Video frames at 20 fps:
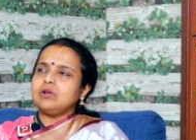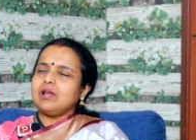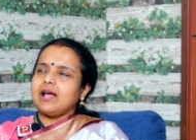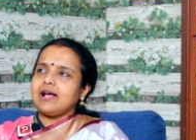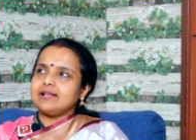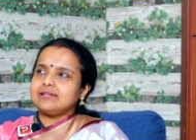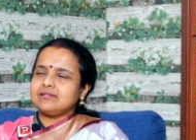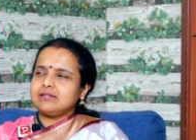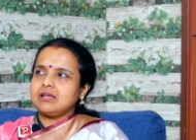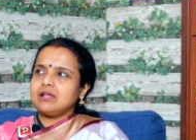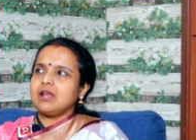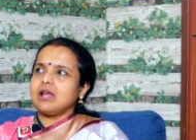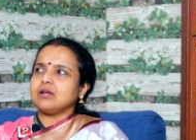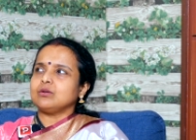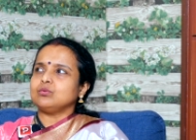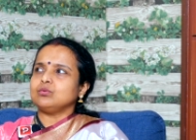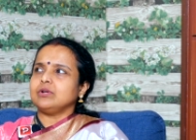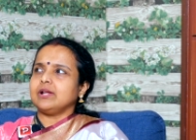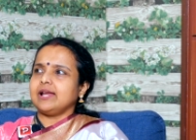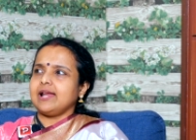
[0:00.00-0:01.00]
లాస్ట్ ఇయర్
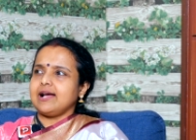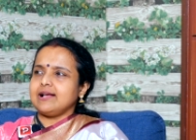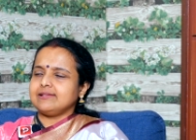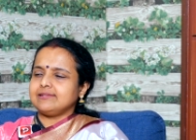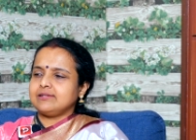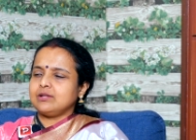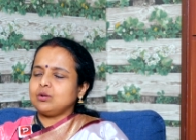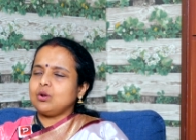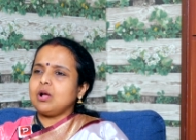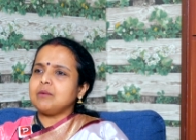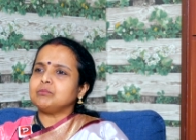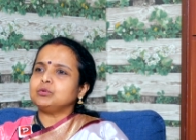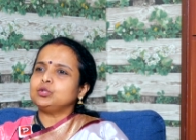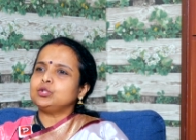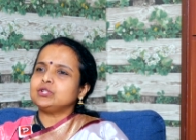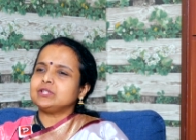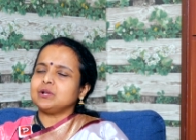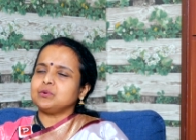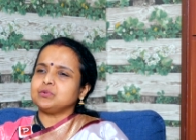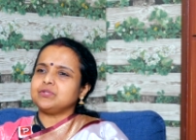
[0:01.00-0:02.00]
అనుకుంటా లాస్ట్ ఇయర్
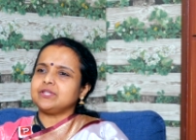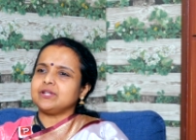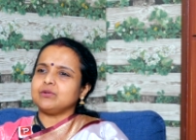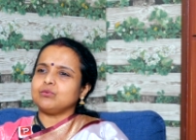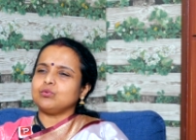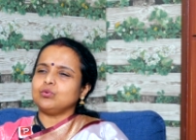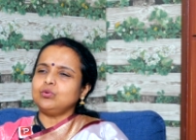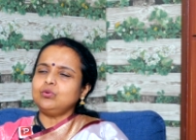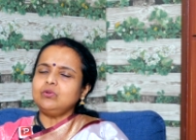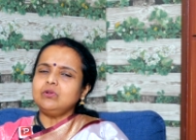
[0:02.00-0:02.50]
ముందు సంవత్సరం